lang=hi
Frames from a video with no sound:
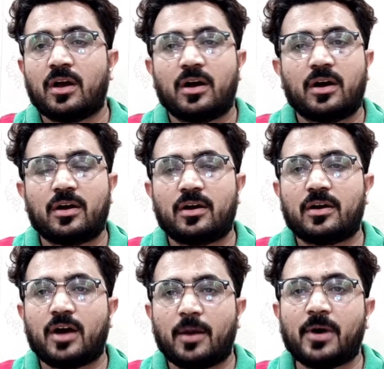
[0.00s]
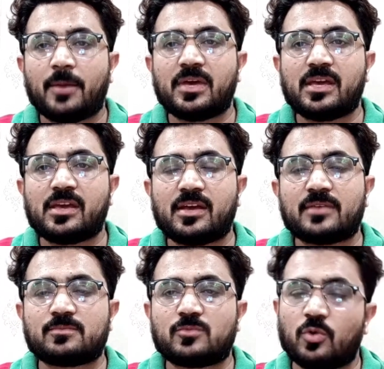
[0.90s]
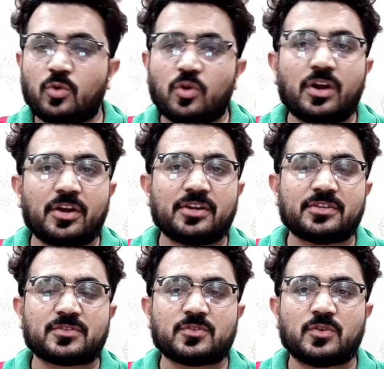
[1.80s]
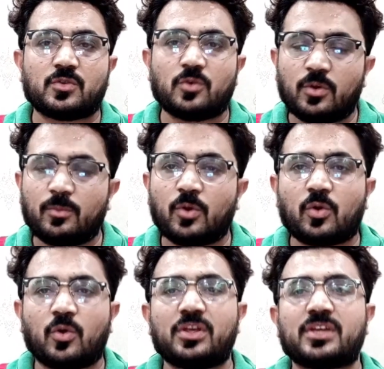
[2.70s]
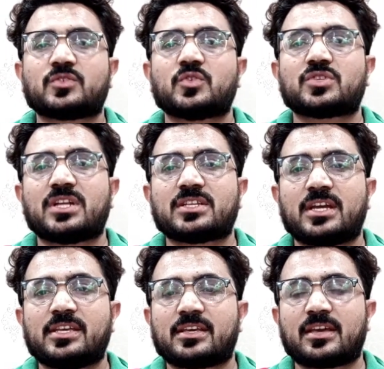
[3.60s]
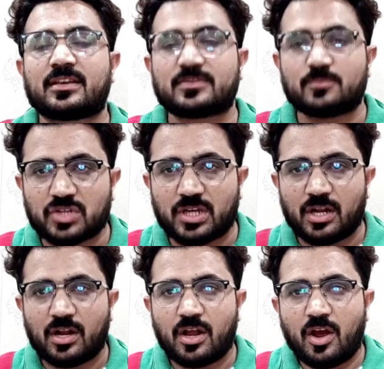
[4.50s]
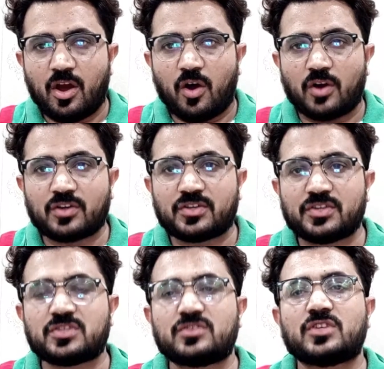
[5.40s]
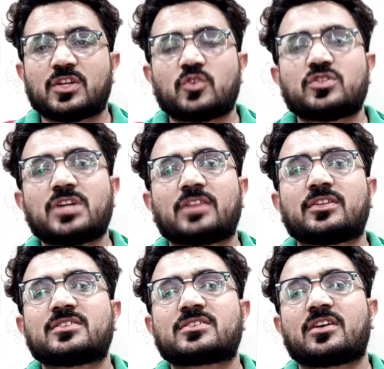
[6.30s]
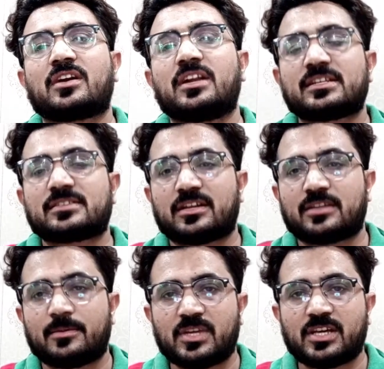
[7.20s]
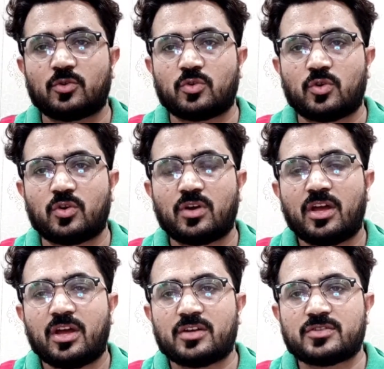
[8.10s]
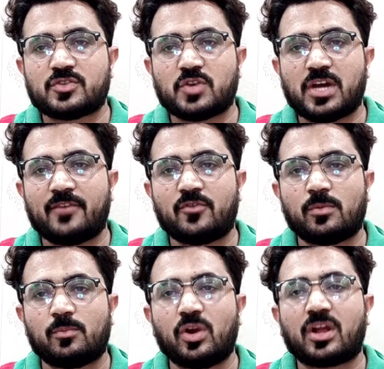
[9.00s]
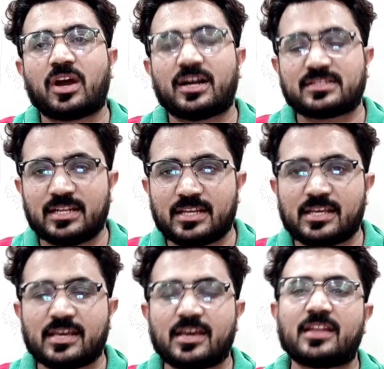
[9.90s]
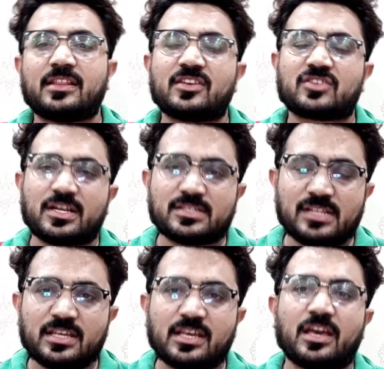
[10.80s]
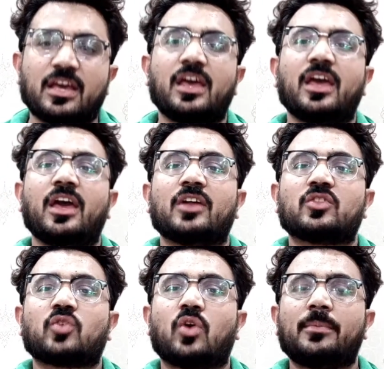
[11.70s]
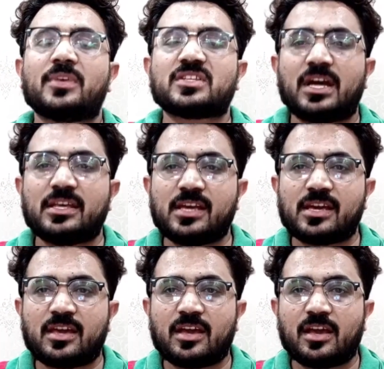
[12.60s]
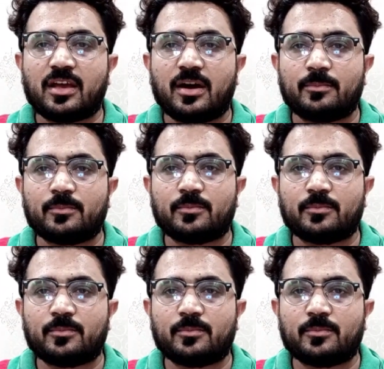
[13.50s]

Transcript: अब हमें ये दोनों कंट्रीज़ को दोनों मुल्कों को ये सोचना चाहिए कि किस मुश्किल और किस जदोजहद की स्ट्रगल के साथ हमने ये दोनों जो है वो मुल्क हासिल किए हैं देश हासिल किए हैं तो हमें चाहिए कि हम